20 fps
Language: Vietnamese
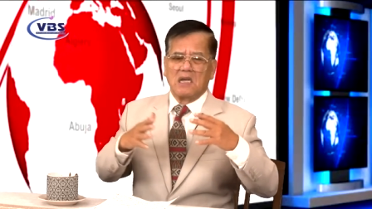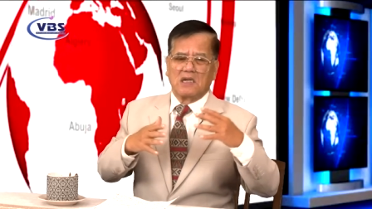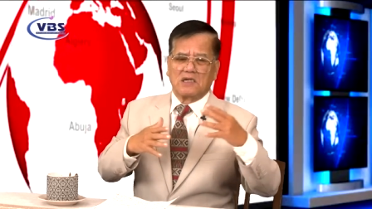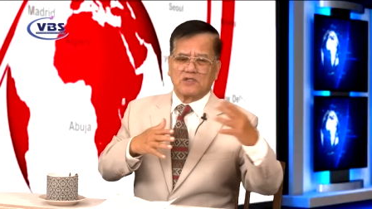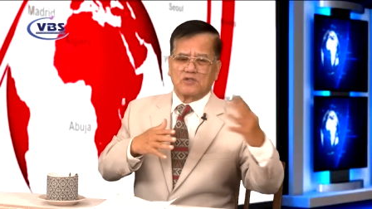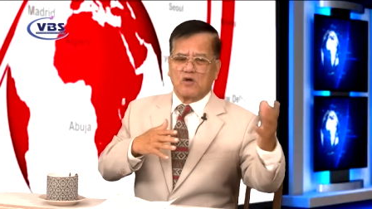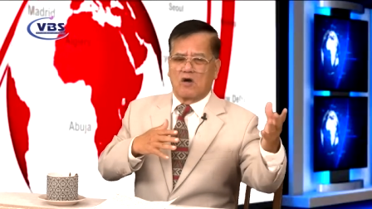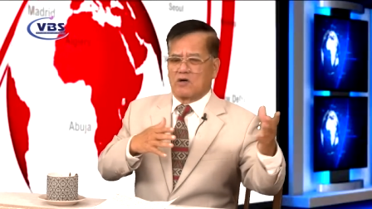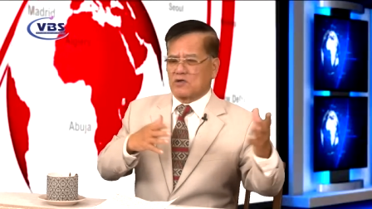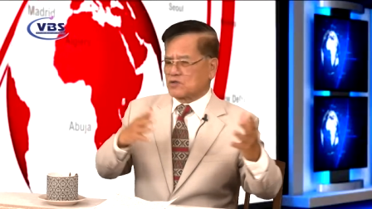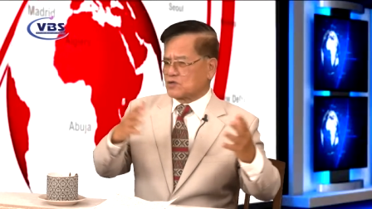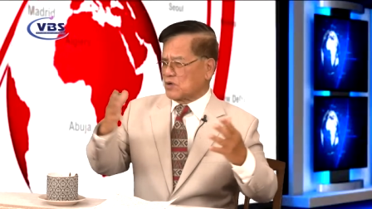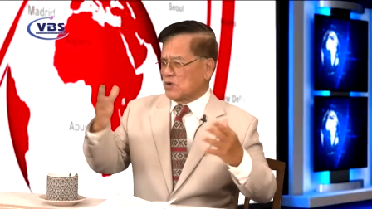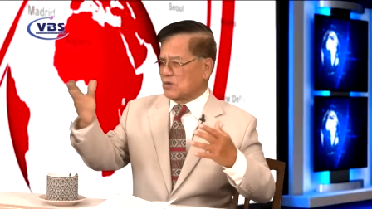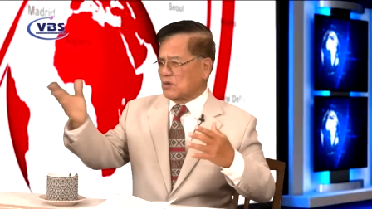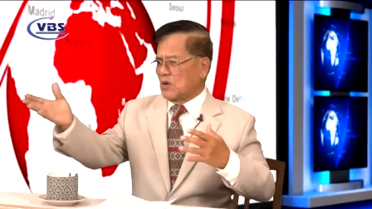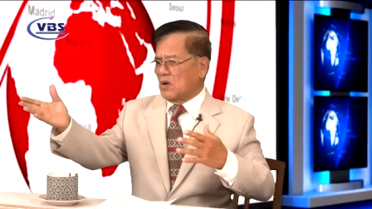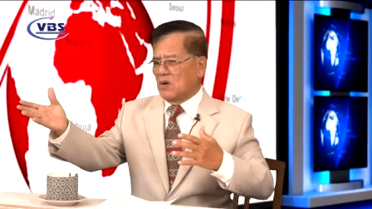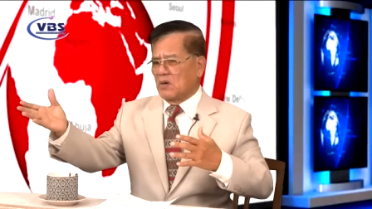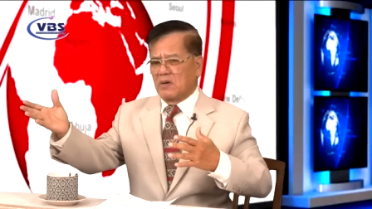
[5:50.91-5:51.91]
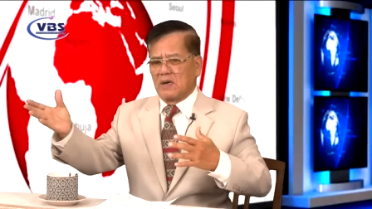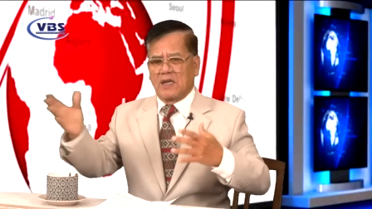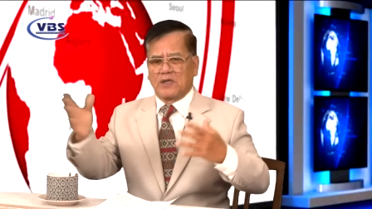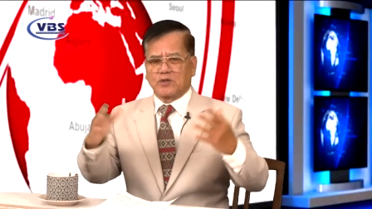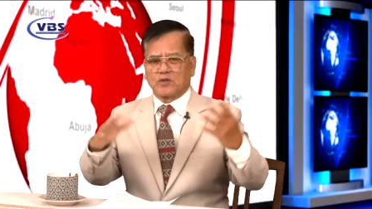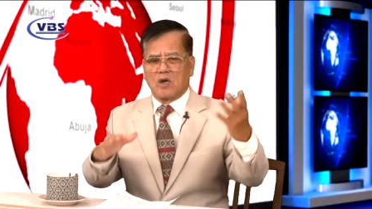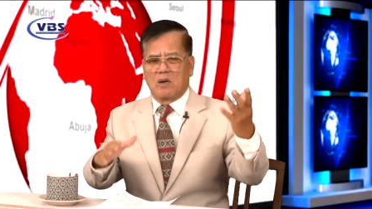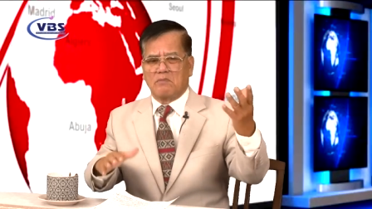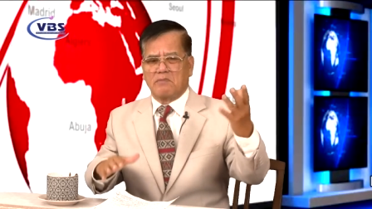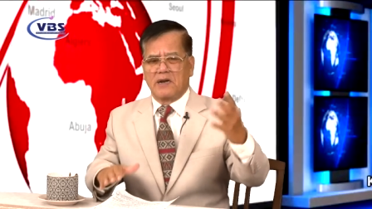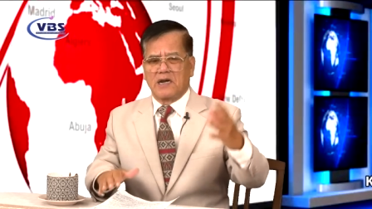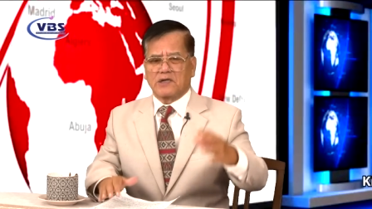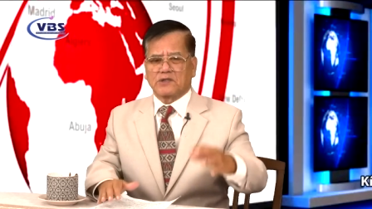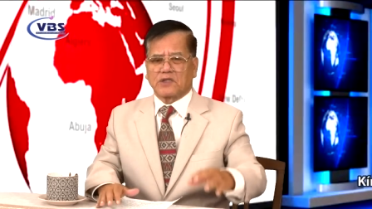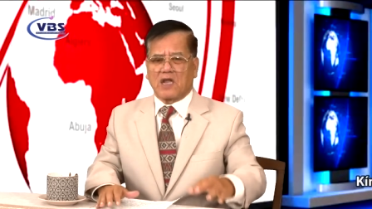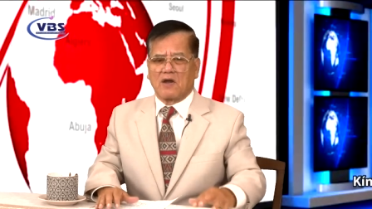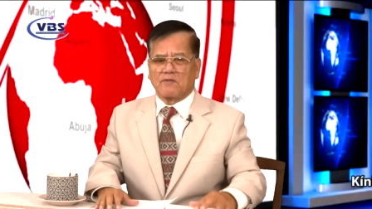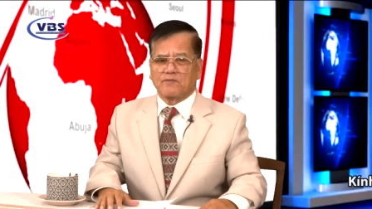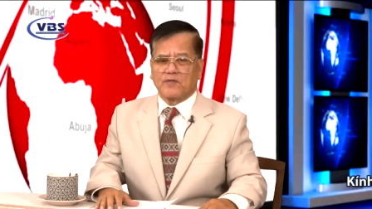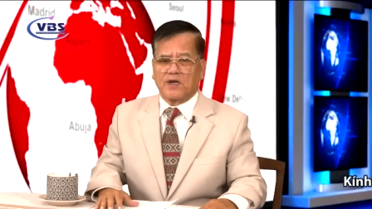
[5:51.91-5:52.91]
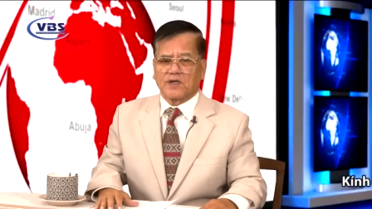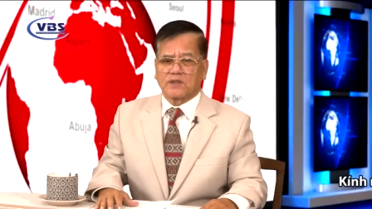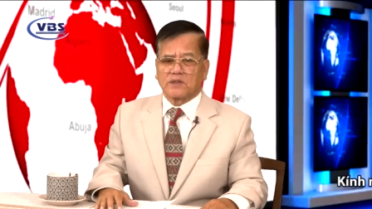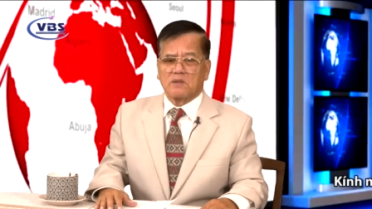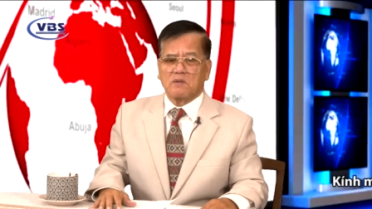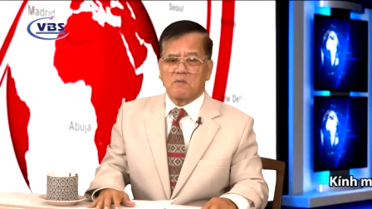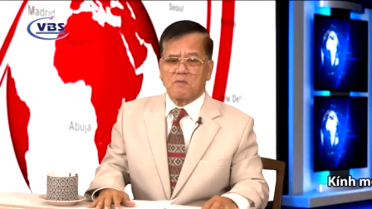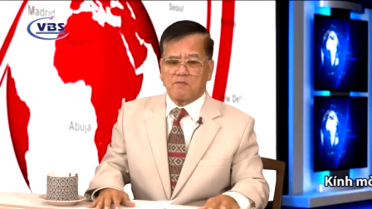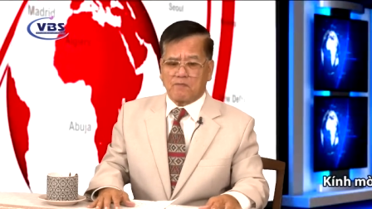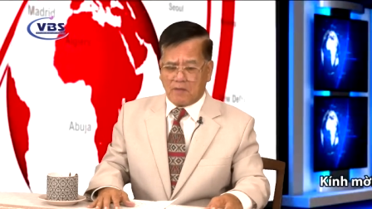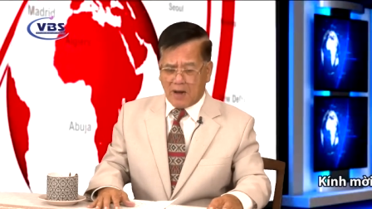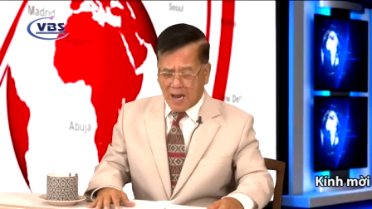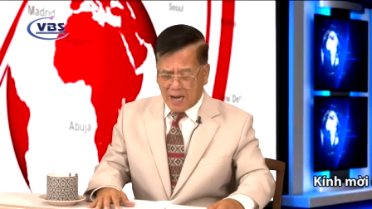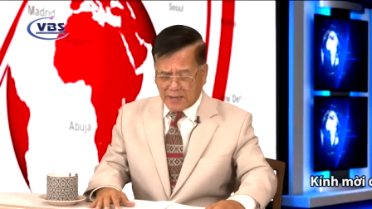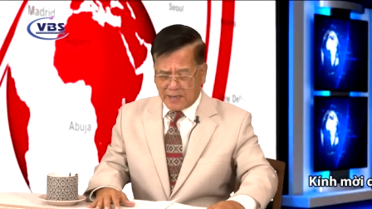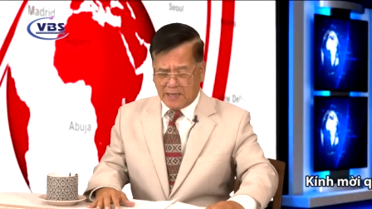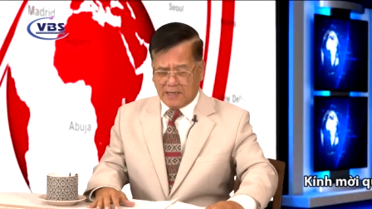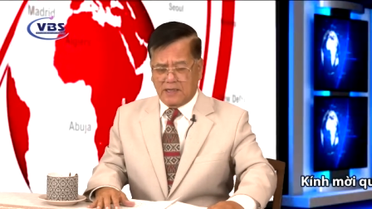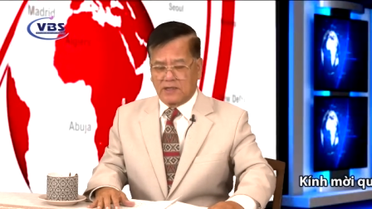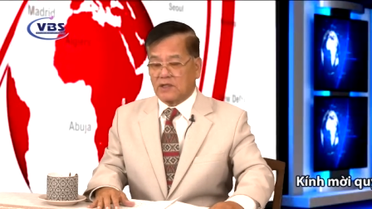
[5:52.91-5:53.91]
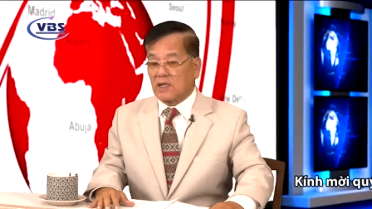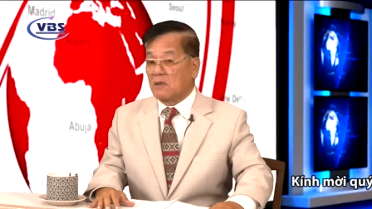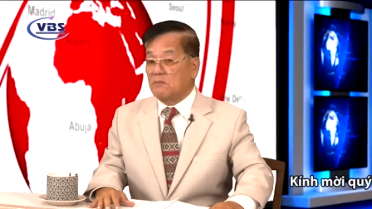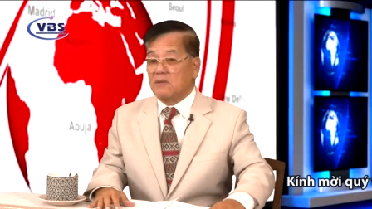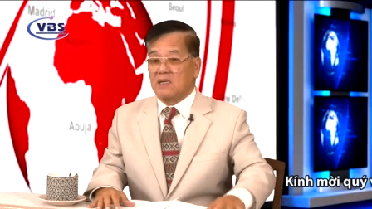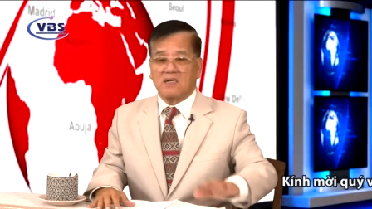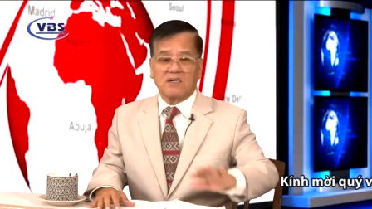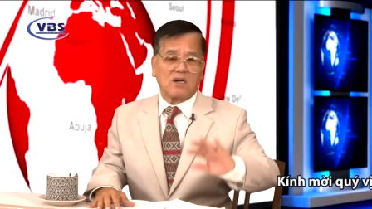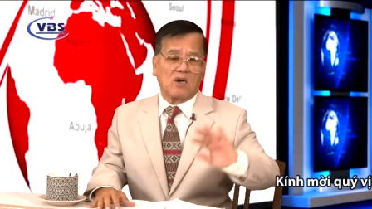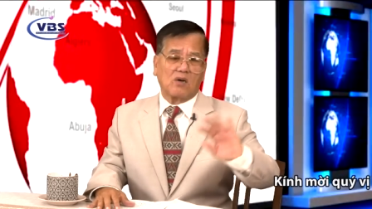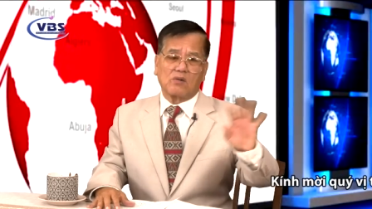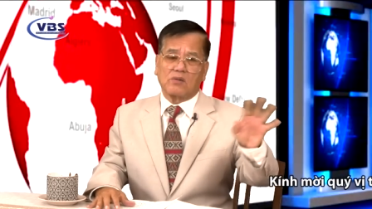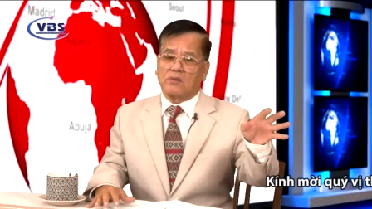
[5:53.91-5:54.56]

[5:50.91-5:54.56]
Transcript: George Soros hay là cho mấy tài phiệt nó phá nền kinh tế Mỹ. No.